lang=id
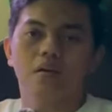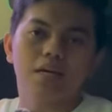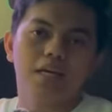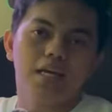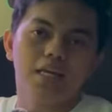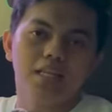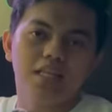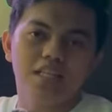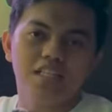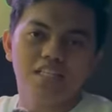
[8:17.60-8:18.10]
Oke,
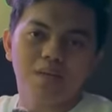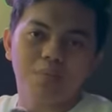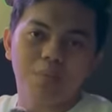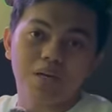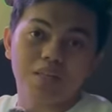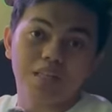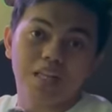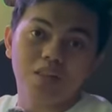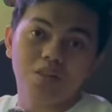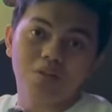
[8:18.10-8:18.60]
jadi
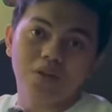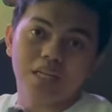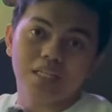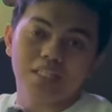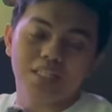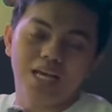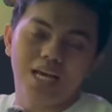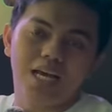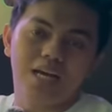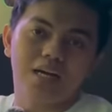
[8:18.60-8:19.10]
seperti itu
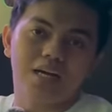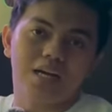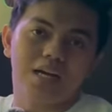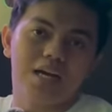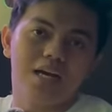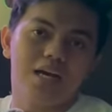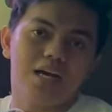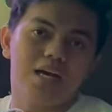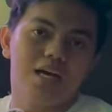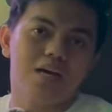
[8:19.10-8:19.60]
guys ya. E,
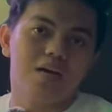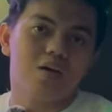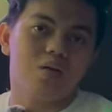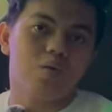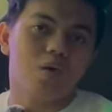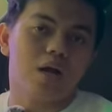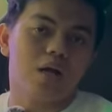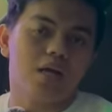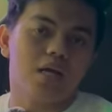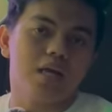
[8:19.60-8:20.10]

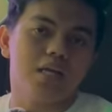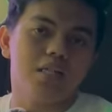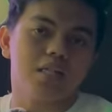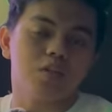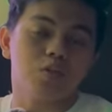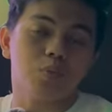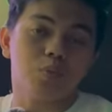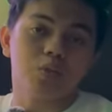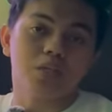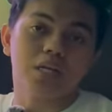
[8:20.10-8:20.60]
ruangan
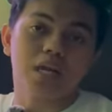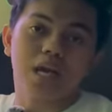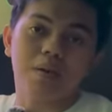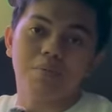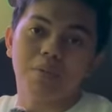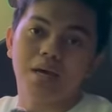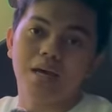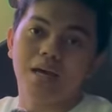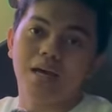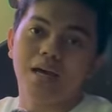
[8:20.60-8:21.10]
ataupun
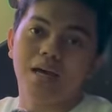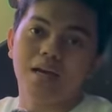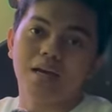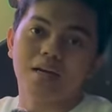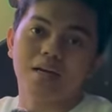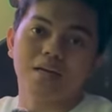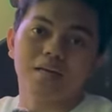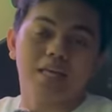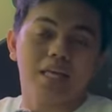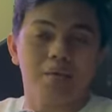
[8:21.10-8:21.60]

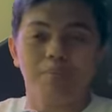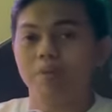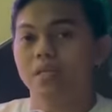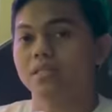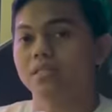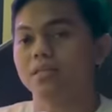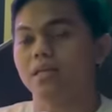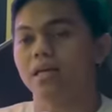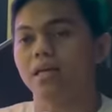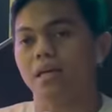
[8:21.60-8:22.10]
kamar
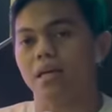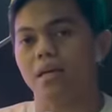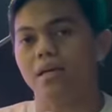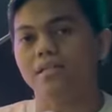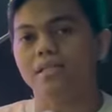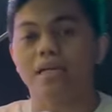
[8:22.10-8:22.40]
gaming saya.